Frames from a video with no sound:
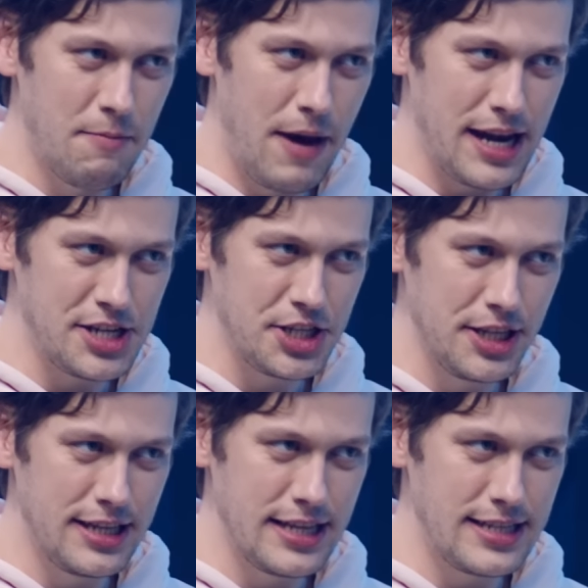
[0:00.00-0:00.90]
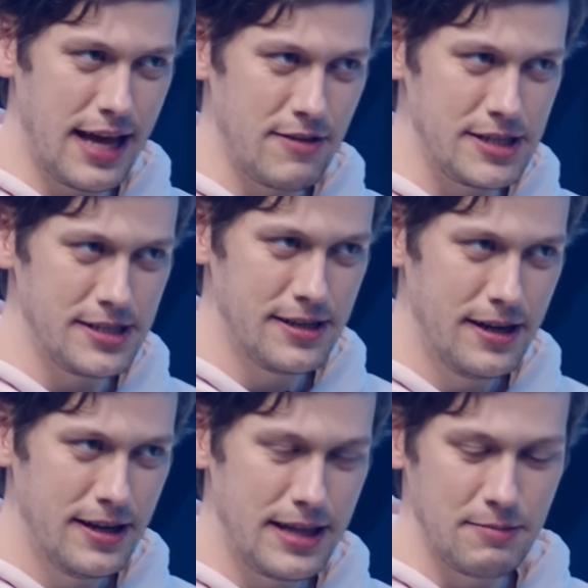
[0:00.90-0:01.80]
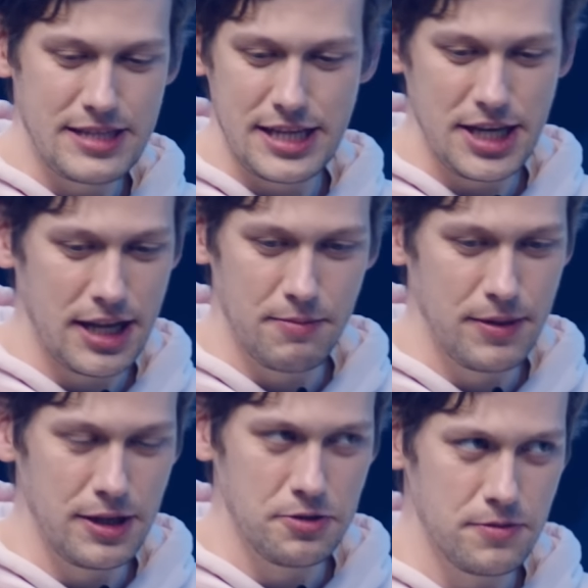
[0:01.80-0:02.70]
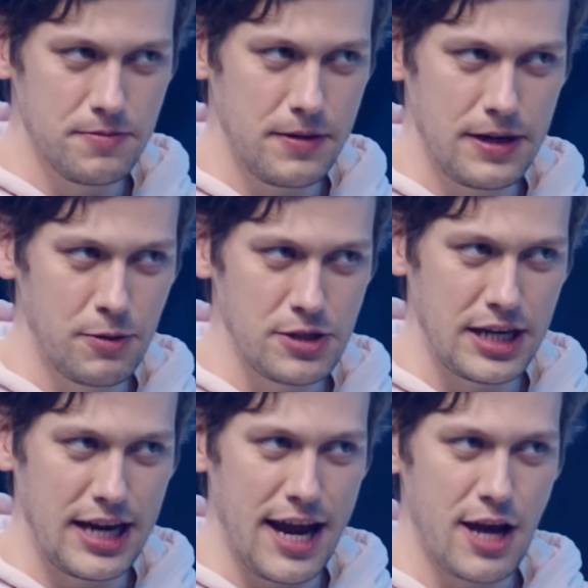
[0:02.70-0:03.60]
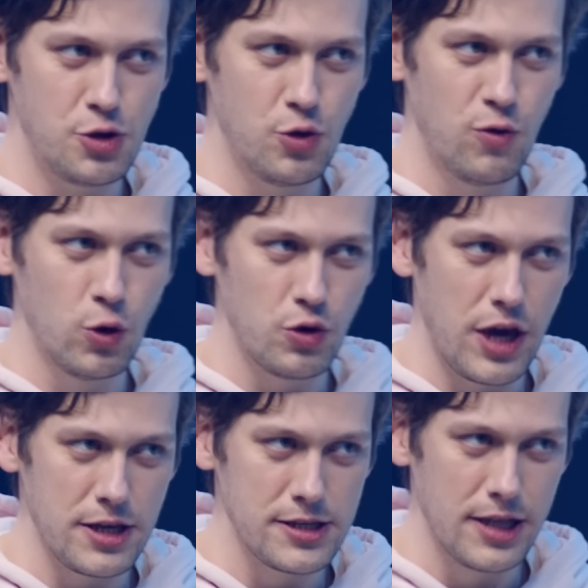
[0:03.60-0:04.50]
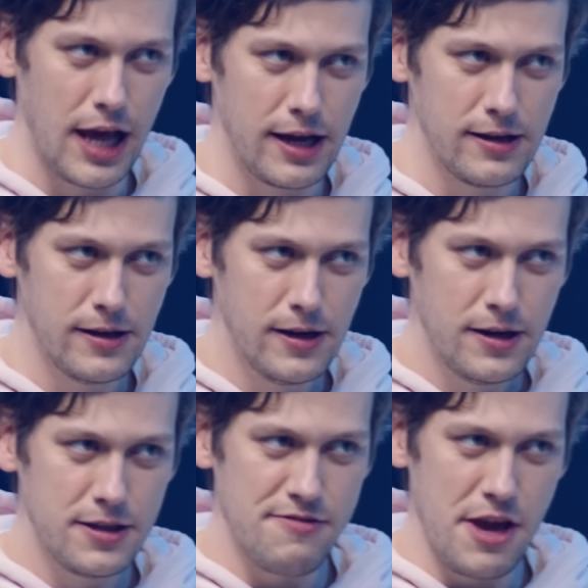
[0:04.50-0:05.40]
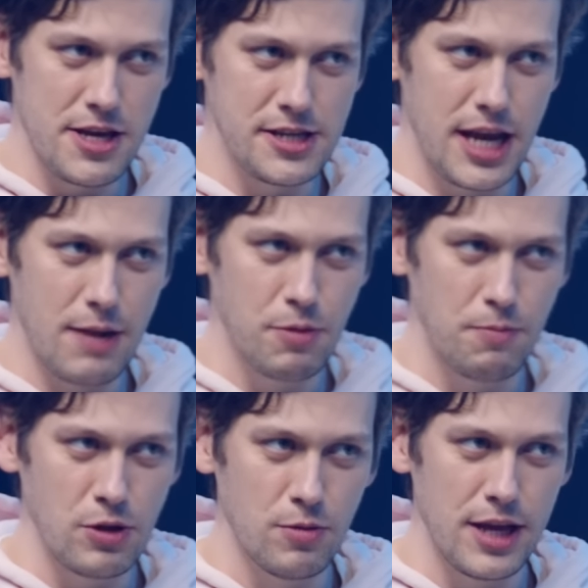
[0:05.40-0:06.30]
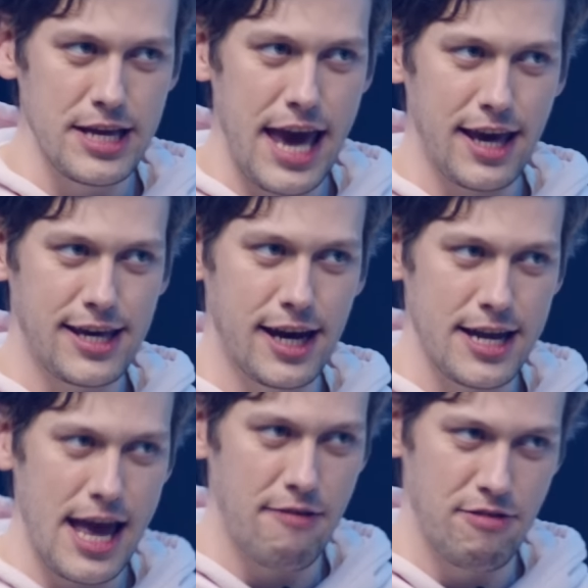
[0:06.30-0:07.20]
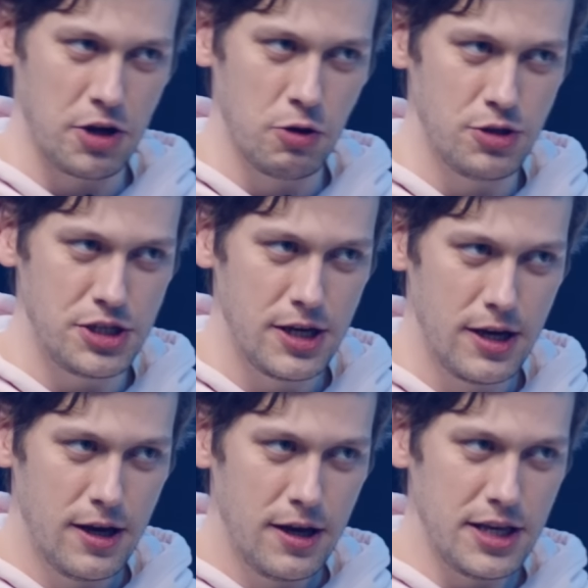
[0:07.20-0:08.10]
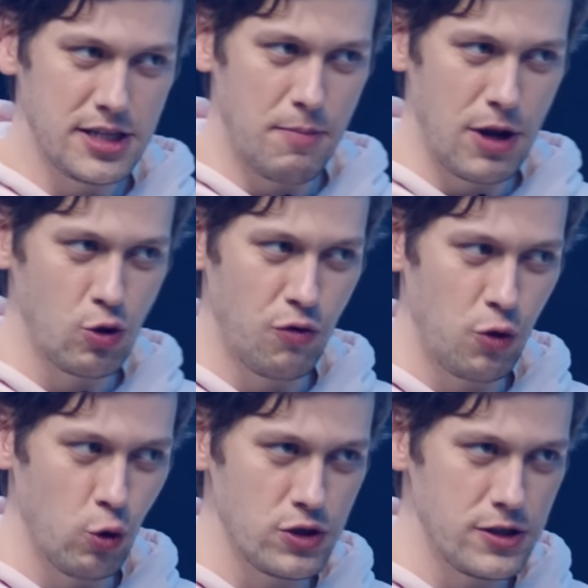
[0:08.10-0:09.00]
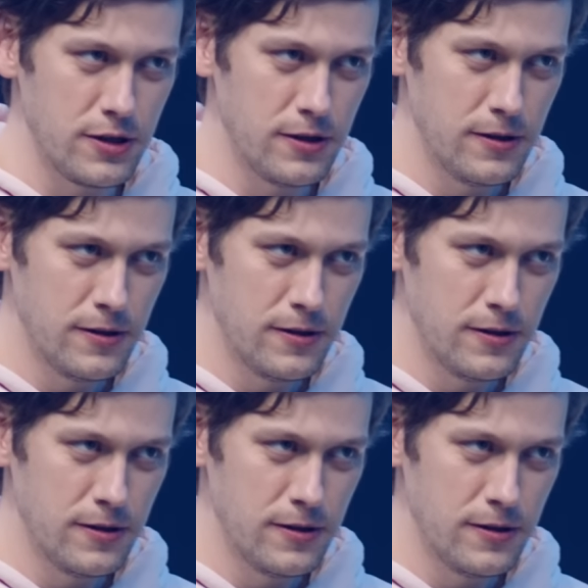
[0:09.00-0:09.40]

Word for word: сама решила доставить. Там сначала было, ну, просто горячую воду я несла две недели, потом подумала, не, херня, вернусь, изобрету вкус.